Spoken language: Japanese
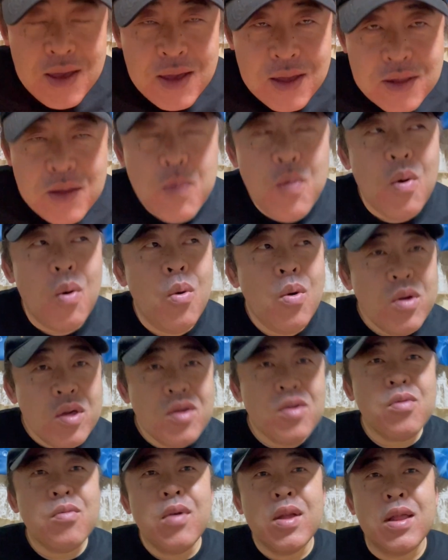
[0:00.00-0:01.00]
でも美味
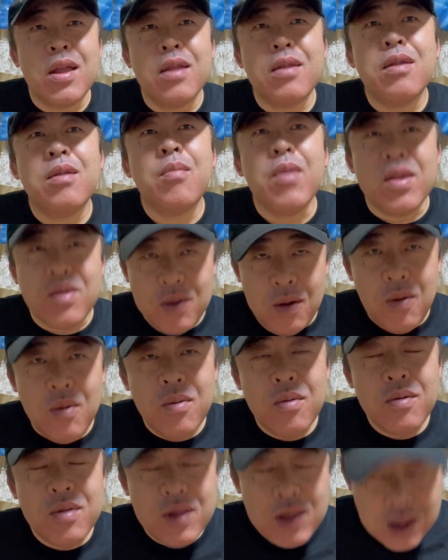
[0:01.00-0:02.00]
しくはなってますよ。
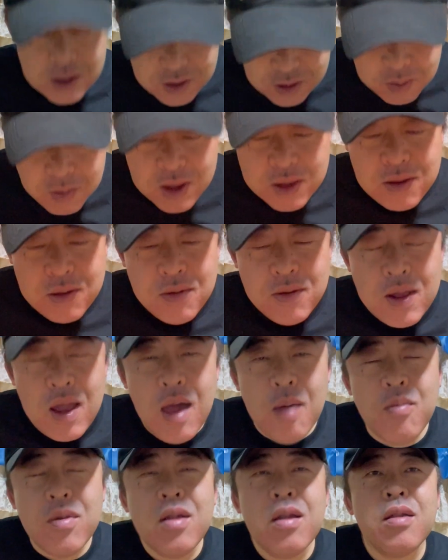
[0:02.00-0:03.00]
なってますの
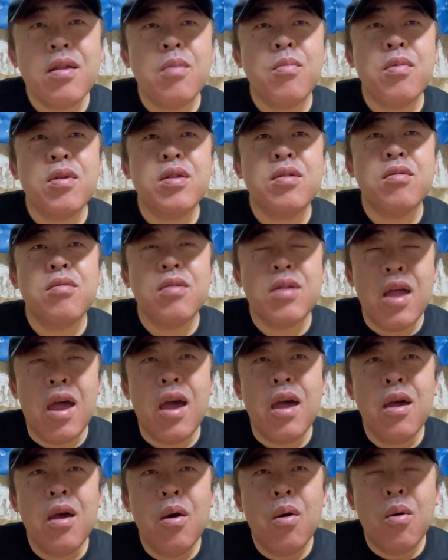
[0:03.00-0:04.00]
で、皆さんも一度
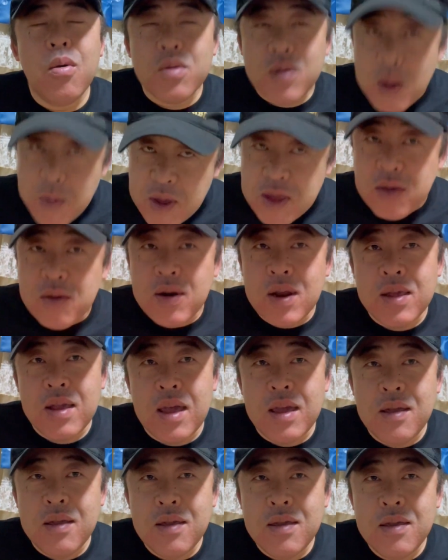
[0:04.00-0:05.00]
ね、お試しくだ
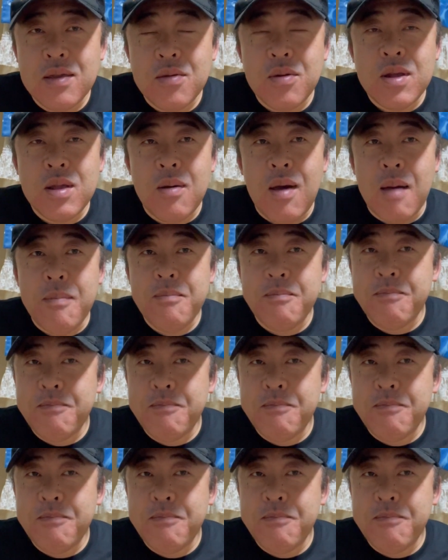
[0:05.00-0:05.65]
さい。それでは、